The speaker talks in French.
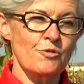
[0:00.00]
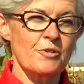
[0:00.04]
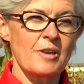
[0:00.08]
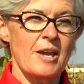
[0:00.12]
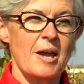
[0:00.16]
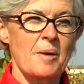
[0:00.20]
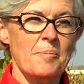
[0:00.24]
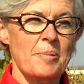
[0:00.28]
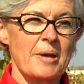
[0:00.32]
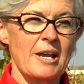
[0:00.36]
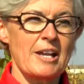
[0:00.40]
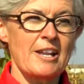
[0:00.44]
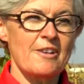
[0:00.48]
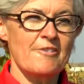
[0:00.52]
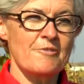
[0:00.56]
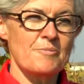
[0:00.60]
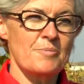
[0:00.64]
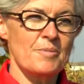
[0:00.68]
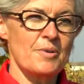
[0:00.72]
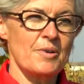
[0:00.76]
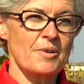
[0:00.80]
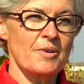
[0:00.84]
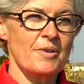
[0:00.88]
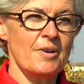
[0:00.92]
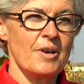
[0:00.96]
fais un
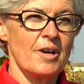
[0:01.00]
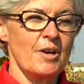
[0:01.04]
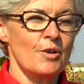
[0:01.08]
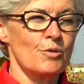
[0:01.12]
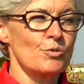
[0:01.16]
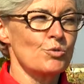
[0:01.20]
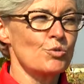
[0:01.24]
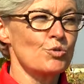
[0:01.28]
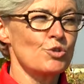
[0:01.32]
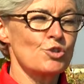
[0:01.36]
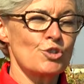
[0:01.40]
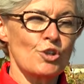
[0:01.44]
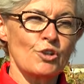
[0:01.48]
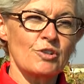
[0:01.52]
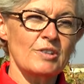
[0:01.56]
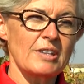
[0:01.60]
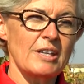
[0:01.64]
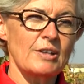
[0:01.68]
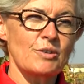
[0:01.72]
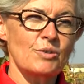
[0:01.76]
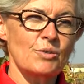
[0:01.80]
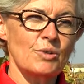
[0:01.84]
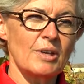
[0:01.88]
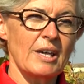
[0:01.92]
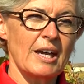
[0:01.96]
prélèvement une
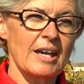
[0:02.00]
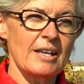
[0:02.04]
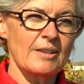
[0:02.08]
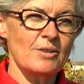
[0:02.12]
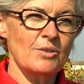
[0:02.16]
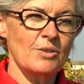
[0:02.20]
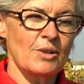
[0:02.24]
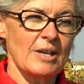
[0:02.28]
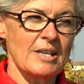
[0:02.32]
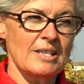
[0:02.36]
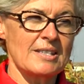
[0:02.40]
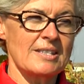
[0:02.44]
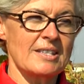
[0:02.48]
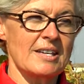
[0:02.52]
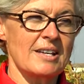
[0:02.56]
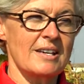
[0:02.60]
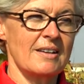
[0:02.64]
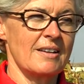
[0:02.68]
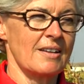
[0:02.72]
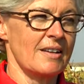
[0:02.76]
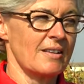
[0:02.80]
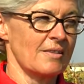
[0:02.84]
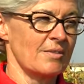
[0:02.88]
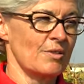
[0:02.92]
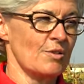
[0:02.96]
centaine de graines de
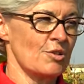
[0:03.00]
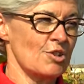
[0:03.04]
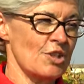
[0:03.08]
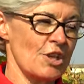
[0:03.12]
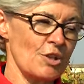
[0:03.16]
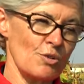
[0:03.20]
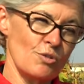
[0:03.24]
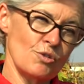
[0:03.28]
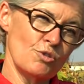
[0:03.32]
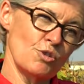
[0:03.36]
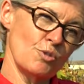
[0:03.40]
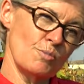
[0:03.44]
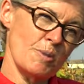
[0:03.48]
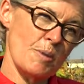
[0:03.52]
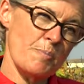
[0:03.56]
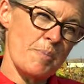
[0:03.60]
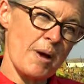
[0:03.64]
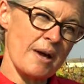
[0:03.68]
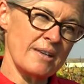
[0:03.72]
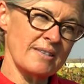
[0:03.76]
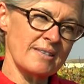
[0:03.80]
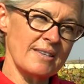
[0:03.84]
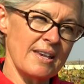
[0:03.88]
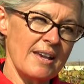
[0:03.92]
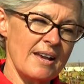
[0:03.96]
raisin dans chacune de mes
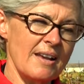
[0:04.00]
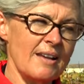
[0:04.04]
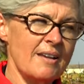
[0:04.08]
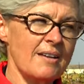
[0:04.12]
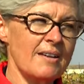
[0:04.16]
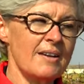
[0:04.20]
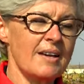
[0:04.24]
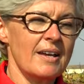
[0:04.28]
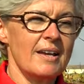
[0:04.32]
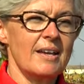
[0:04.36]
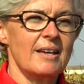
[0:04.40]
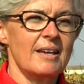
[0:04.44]
parcelles